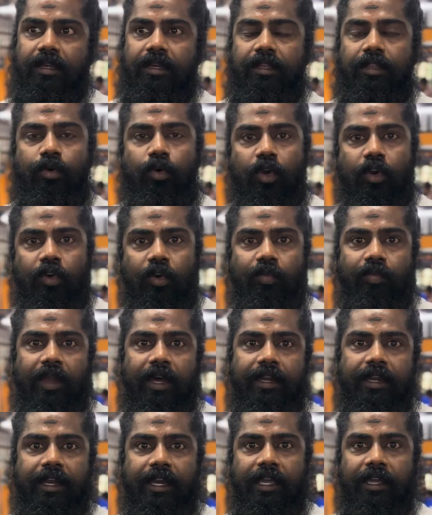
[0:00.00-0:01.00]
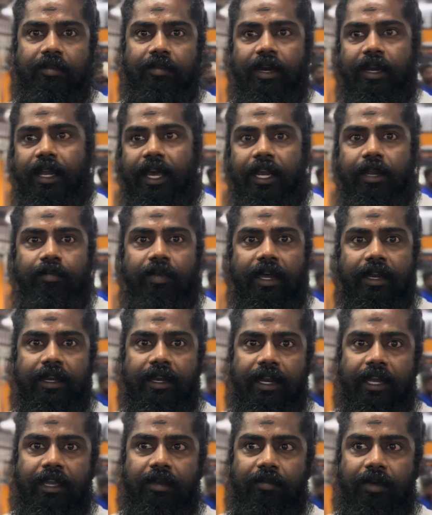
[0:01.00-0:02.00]
இது ஒர்க் அவுட் பிளான் கிடைக்குமா டயட் பிளான்
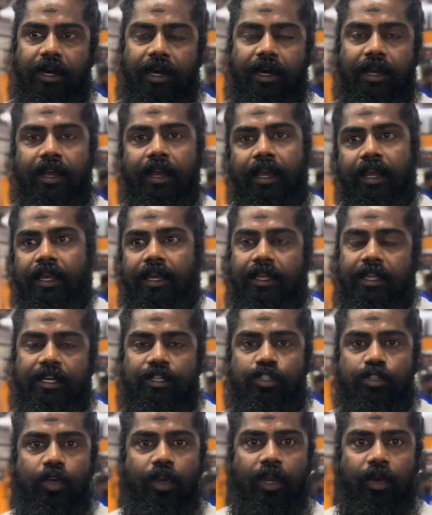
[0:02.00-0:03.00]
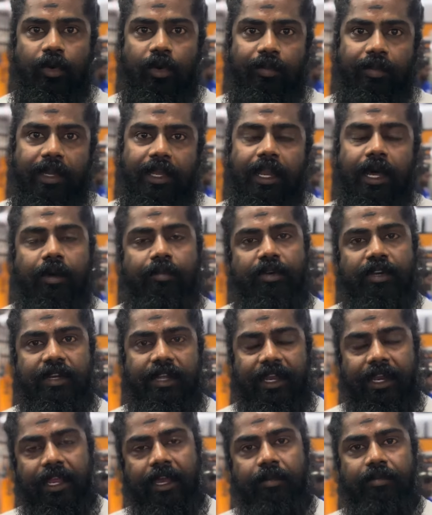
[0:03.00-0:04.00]
கிடைக்குமா ஏதாச்சும் சொல்லிக் கொடுப்பீங்களா
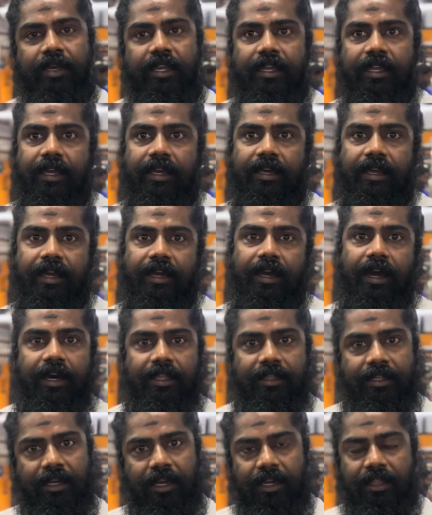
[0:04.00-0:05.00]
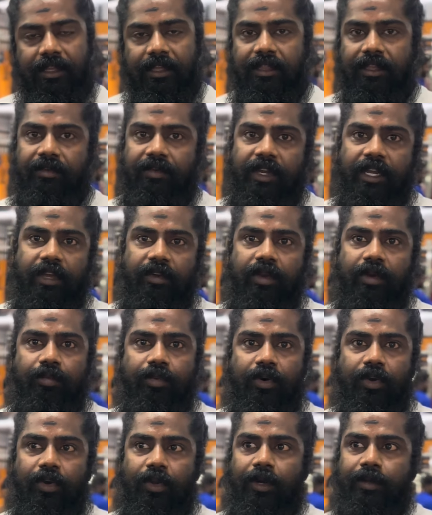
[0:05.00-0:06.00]
அப்படின்னு நிறையா பேர் கேட்குறாங்க அதனால தான் இந்த வீடியோவே
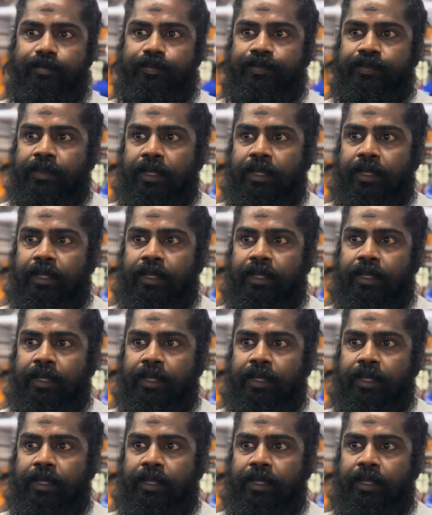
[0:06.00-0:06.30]
போடுறோம்